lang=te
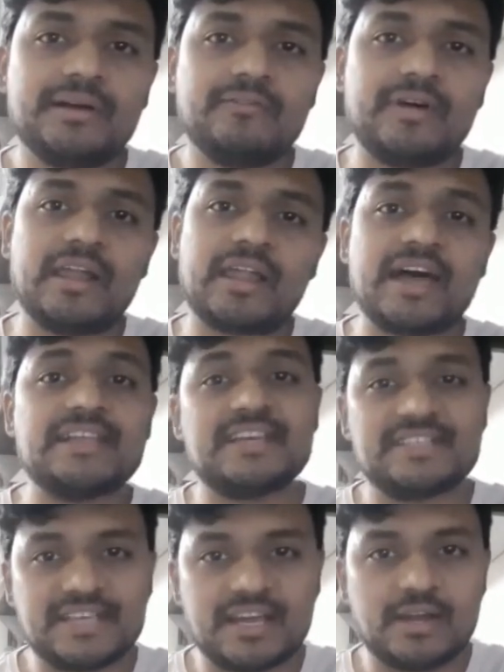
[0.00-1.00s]
వాళ్ళ
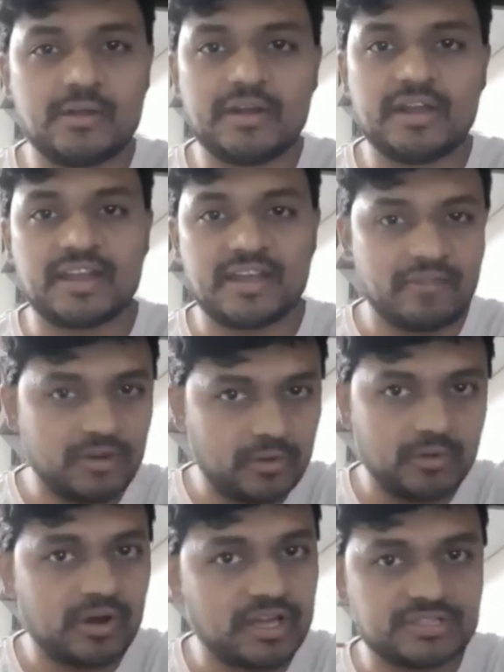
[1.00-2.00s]
రాజస్థానంలో అంటే
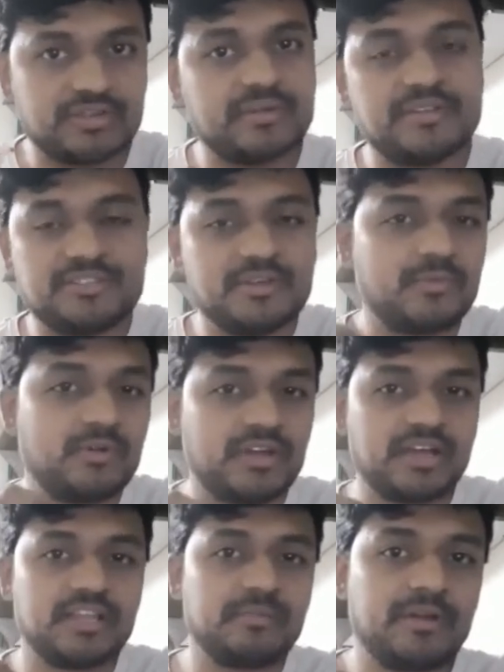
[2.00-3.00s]
ట్రావెన్కోర్ రాజులు అని
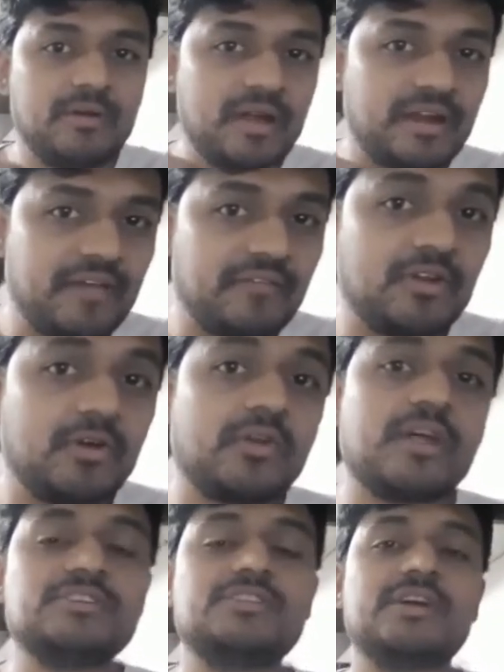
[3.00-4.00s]
చెప్పుకుంటాం కదా మనం ఆ
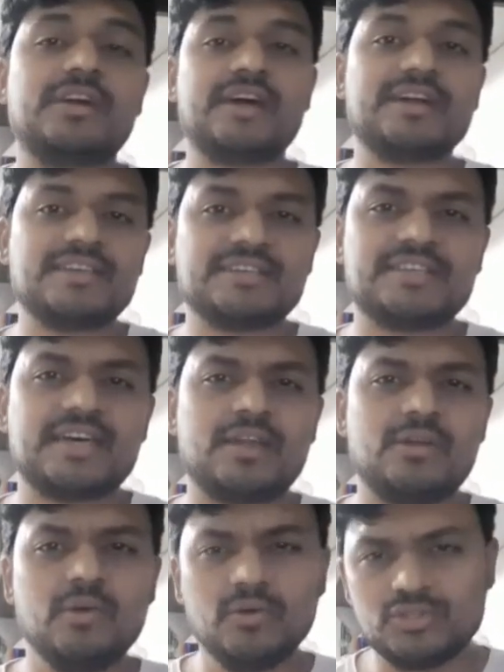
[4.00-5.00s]
ట్రావెన్కోర్ రాజుల యొక్క
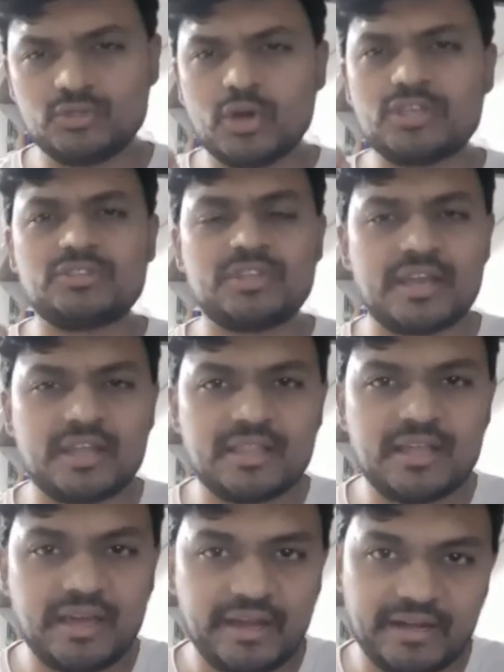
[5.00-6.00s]
రాజస్థానంలో
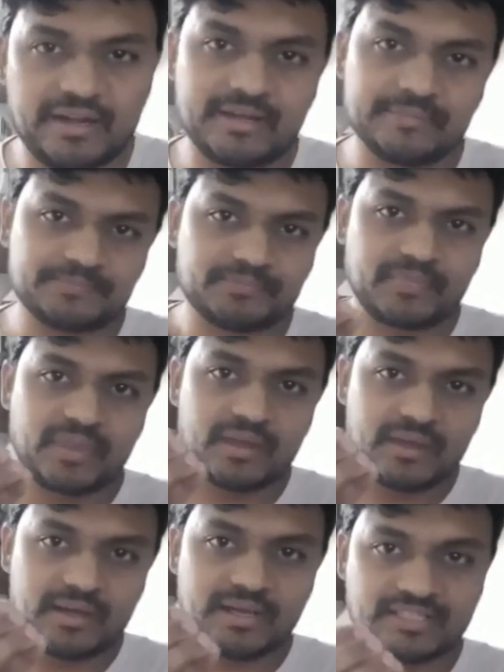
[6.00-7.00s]
జోవచ్యుతానంద అండ్
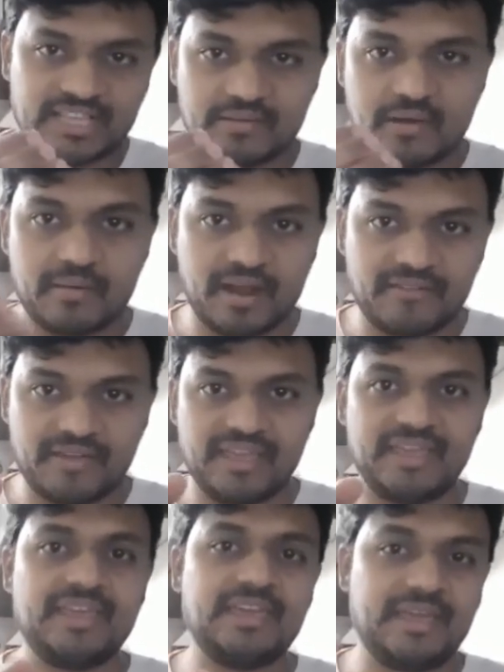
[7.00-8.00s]
చందమామ
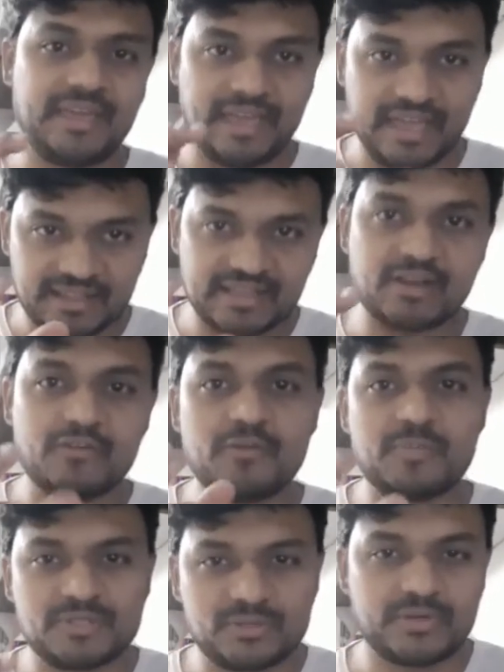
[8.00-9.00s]
ఈ ఈ కీర్తనలు
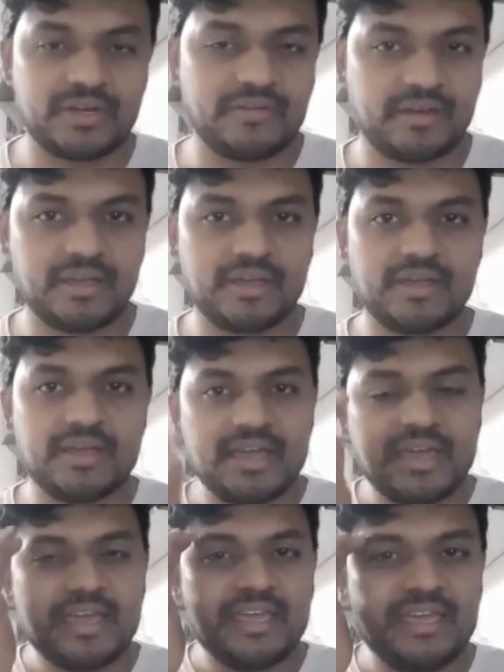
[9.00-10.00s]
వినిపిస్తూ ఉండేవిట
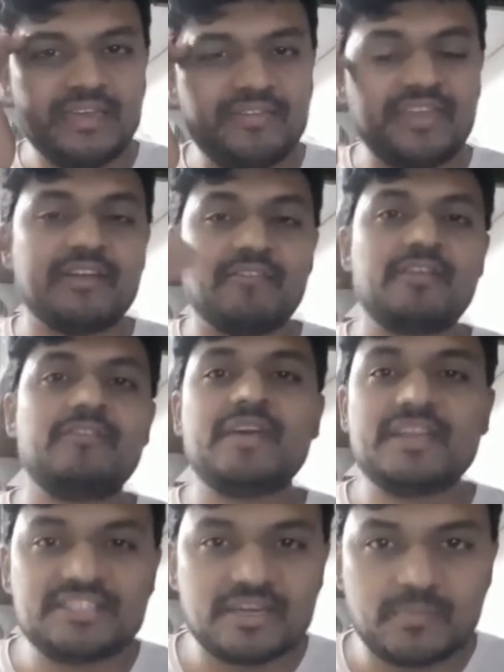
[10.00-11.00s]
ఇవి ఎవరివి
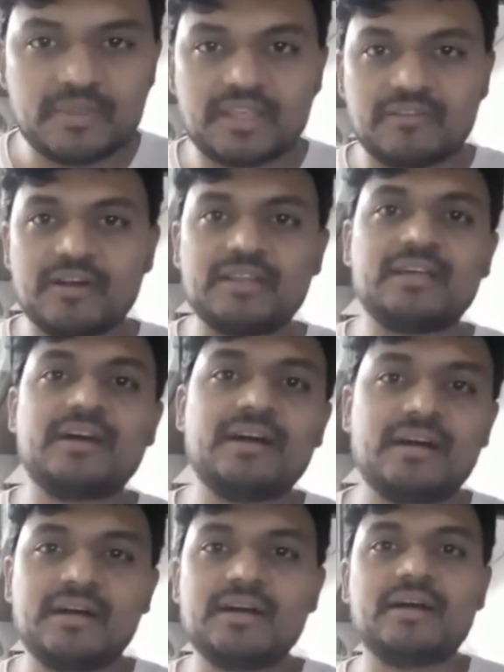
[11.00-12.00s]
అని చెప్పి తర్వాత
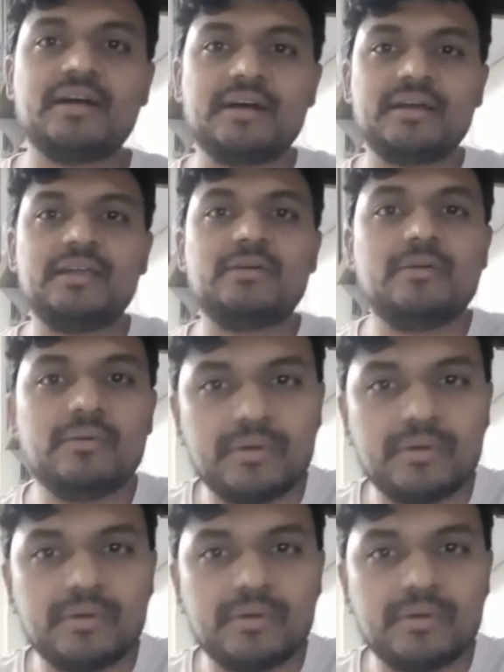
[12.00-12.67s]
యూనో